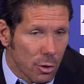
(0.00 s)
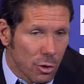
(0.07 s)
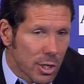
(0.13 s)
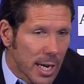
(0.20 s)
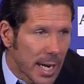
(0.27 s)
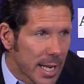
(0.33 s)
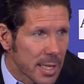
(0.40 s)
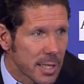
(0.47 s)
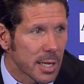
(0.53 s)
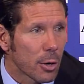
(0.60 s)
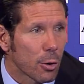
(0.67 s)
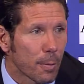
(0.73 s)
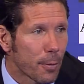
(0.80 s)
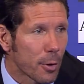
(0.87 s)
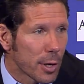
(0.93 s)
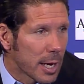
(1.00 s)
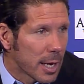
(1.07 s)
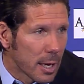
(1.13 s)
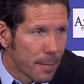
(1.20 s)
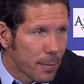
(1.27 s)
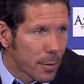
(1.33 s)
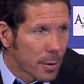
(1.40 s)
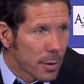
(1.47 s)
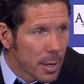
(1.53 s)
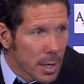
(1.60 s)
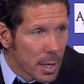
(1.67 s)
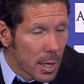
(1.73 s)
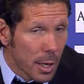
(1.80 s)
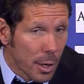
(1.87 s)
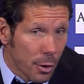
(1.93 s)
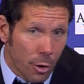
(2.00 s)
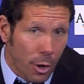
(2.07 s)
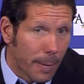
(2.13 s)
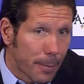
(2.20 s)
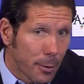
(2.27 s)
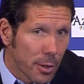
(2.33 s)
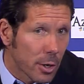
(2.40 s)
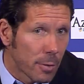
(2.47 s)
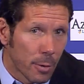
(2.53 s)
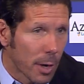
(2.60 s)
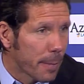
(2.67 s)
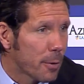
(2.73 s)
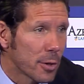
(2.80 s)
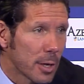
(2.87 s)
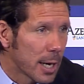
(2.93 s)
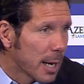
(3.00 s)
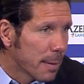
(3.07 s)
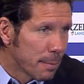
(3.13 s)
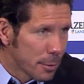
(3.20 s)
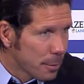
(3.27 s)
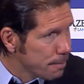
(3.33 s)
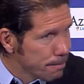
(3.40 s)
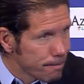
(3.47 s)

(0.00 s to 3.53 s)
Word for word: no llegarían si el grupo y el equipo no responde como responde en el campo.